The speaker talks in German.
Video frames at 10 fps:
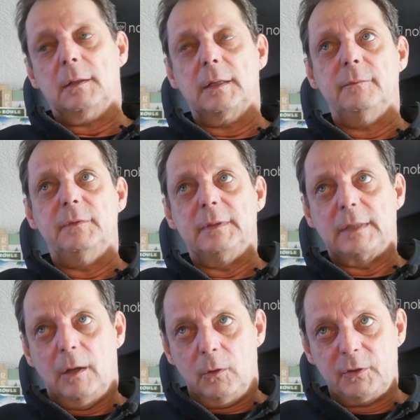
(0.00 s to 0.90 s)
Wie
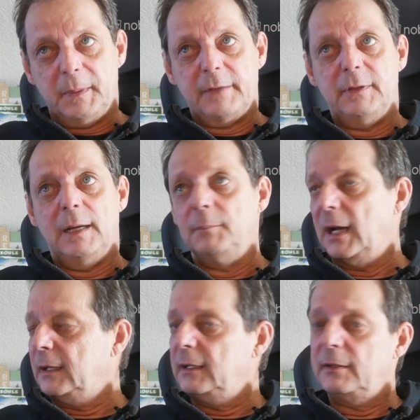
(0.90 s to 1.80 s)
auch zwei, wir haben
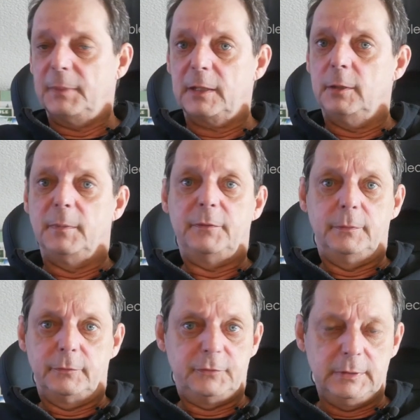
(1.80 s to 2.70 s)
eigentlich
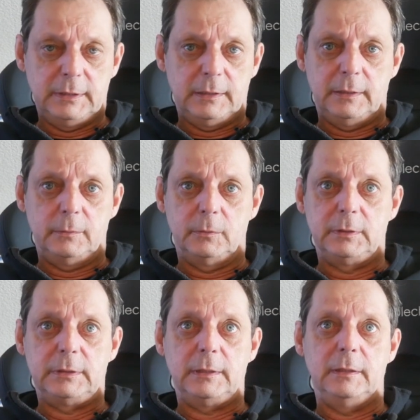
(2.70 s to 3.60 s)
2,5 äh,
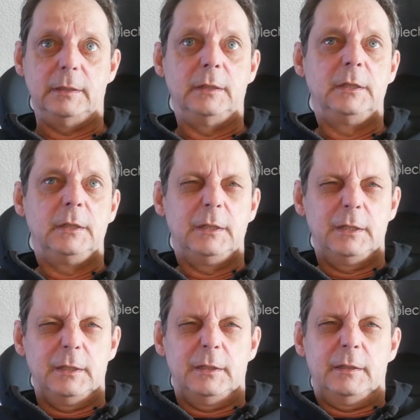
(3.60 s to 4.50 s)
und äh,
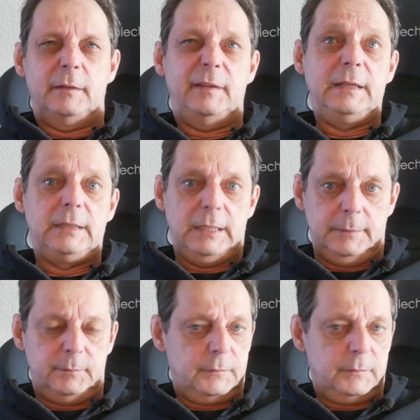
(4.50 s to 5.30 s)
10G.